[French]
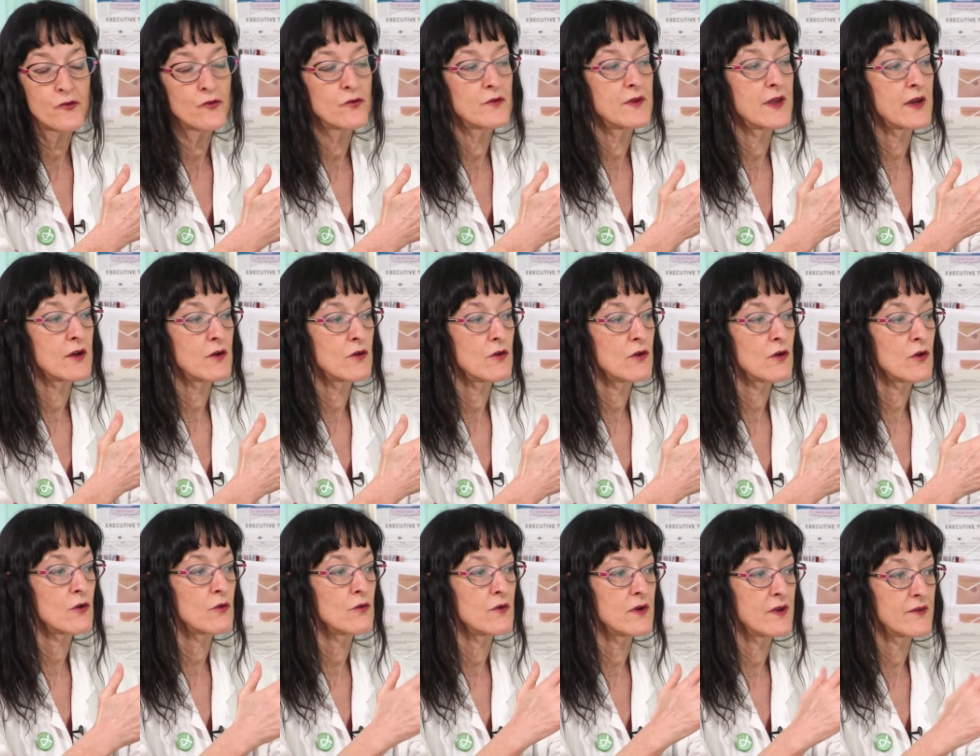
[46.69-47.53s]
sont
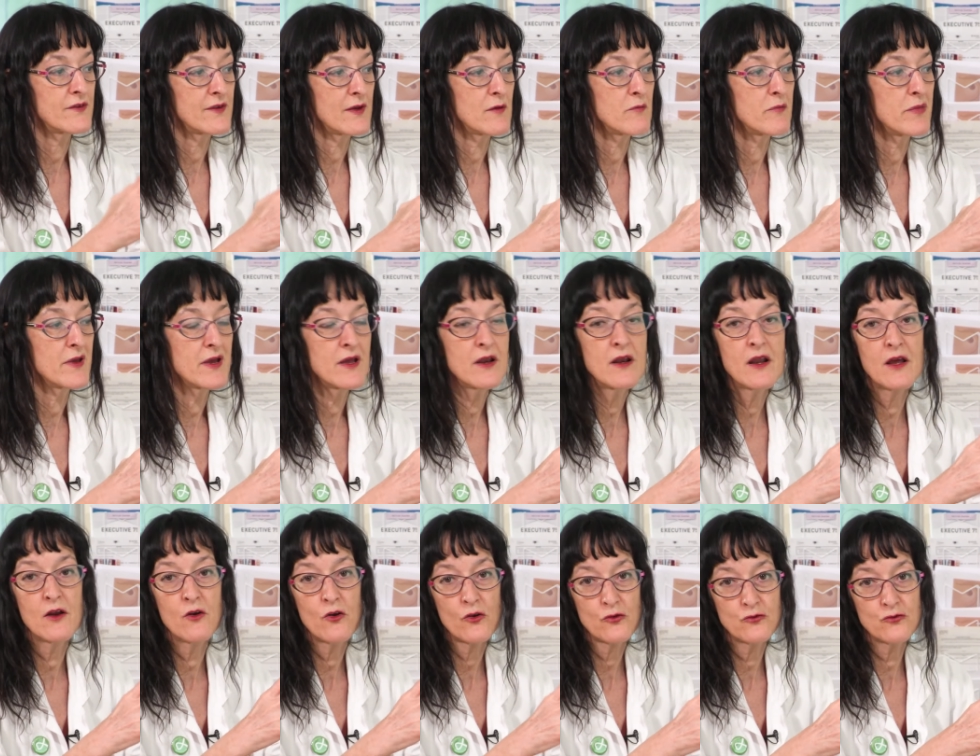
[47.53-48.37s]
d'accord qu'on les appelle
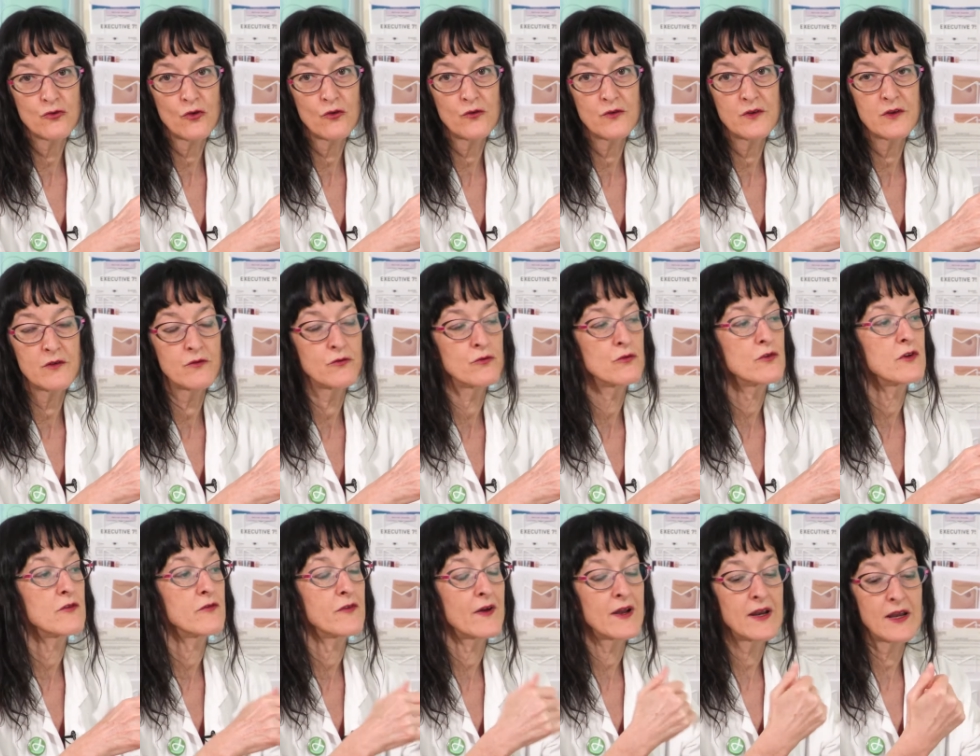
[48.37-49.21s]
à l'heure du
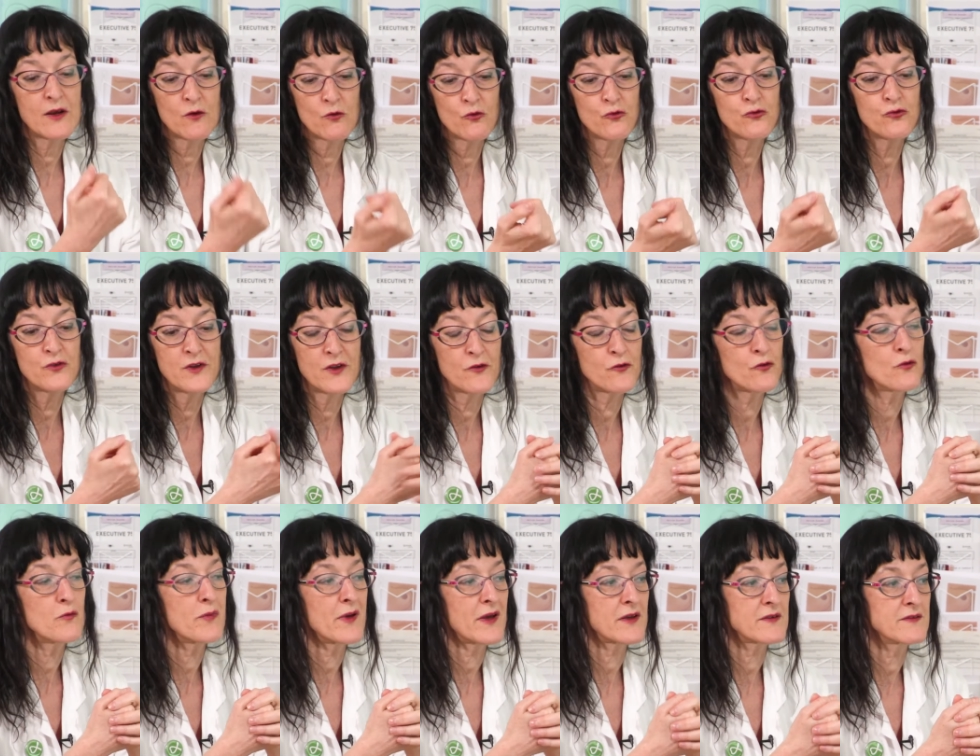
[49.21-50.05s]
rendez-vous et faire la
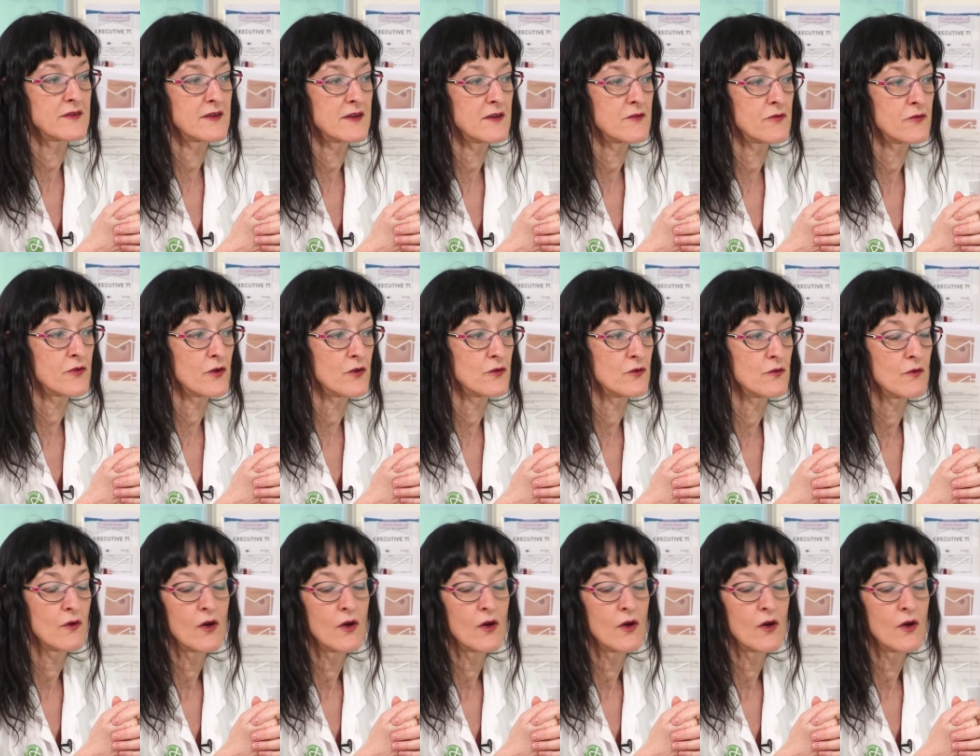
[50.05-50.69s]
consultation par téléphone.